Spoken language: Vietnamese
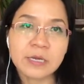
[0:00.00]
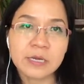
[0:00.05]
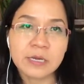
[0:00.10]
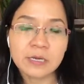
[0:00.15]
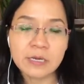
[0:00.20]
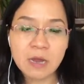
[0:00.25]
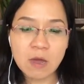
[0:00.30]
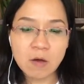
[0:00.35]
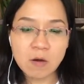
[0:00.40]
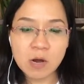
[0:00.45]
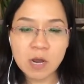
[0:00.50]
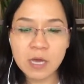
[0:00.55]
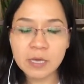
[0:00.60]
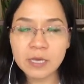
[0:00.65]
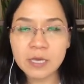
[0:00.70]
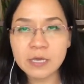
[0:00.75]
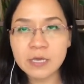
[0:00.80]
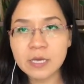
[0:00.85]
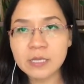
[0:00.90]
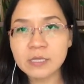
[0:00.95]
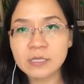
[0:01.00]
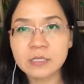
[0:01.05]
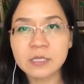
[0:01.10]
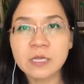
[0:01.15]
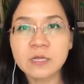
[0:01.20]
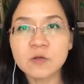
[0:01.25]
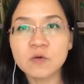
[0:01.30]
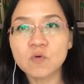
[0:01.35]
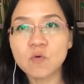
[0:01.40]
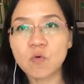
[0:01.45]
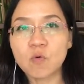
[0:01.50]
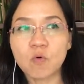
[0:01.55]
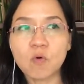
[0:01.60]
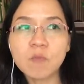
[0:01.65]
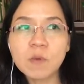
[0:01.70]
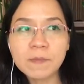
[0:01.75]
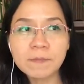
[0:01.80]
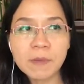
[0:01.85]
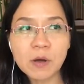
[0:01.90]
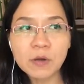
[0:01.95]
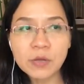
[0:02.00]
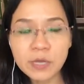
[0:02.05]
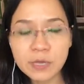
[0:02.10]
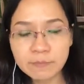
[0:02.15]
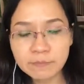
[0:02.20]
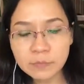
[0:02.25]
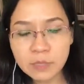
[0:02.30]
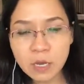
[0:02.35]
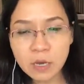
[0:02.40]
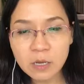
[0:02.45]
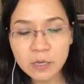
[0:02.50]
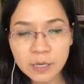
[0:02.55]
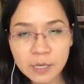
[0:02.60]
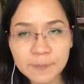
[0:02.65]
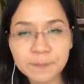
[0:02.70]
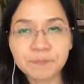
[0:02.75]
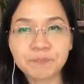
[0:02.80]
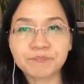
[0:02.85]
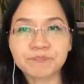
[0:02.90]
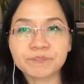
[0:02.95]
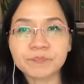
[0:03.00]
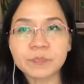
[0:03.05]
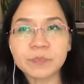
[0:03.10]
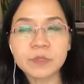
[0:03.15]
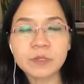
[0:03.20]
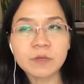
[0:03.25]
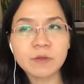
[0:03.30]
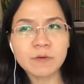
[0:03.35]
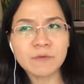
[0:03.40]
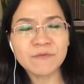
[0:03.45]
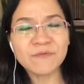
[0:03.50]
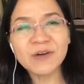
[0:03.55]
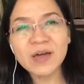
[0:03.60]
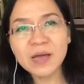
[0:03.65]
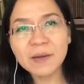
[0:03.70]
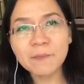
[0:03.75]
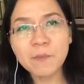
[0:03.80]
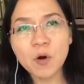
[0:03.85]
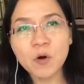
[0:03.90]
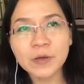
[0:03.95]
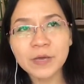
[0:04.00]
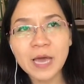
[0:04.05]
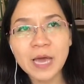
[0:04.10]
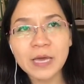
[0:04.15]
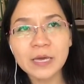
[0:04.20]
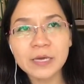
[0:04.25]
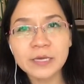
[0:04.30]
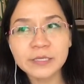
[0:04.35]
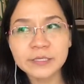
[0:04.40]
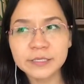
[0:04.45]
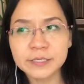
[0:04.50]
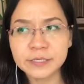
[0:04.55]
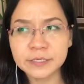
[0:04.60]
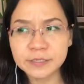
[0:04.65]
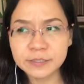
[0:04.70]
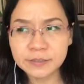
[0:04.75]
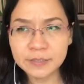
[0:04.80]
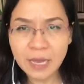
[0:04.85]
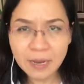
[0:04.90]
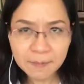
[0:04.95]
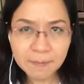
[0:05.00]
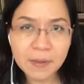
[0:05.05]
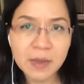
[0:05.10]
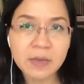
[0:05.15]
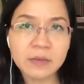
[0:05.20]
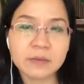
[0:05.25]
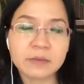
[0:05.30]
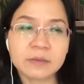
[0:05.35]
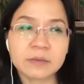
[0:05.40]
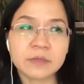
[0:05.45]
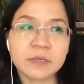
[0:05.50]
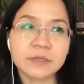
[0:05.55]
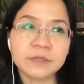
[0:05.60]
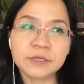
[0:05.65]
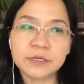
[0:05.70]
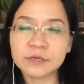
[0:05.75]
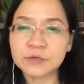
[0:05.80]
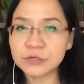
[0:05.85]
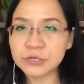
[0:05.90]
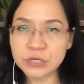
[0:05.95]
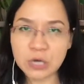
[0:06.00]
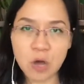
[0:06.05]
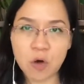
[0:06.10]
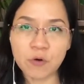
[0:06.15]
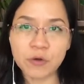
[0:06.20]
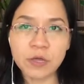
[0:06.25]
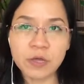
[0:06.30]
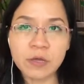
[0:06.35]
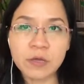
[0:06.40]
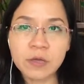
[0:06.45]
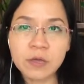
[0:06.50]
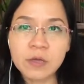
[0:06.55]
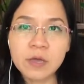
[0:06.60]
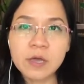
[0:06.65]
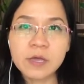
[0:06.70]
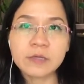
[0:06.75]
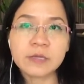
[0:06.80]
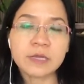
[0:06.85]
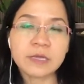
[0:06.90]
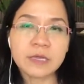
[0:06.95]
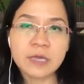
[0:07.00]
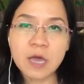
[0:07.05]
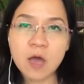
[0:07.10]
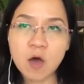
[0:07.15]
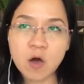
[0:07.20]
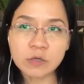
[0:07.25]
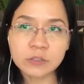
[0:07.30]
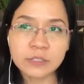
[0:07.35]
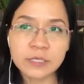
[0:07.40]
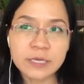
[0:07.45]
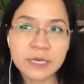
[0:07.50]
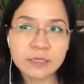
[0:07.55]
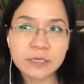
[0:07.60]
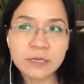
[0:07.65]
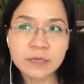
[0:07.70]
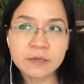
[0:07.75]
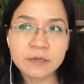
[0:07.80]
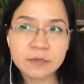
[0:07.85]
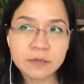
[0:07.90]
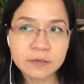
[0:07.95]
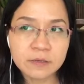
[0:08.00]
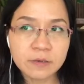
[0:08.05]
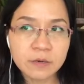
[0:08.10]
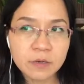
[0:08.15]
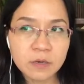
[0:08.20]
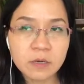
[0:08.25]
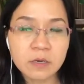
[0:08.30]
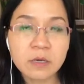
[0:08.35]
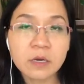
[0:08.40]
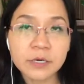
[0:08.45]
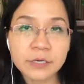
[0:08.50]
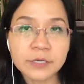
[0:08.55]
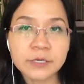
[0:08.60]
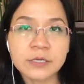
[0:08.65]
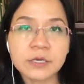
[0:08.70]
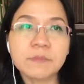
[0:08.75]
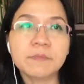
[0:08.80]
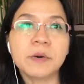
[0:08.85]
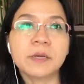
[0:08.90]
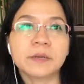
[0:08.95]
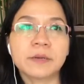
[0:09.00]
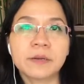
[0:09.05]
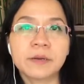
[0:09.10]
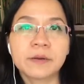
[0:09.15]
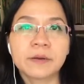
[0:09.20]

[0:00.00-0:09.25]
cái đó là cái cách tính của bên bảo hiểm thất nghiệp và mọi cái các anh chị thắc mắc các anh chị cứ việc hỏi tại vì họ sẽ giải thích rất kỹ cho mình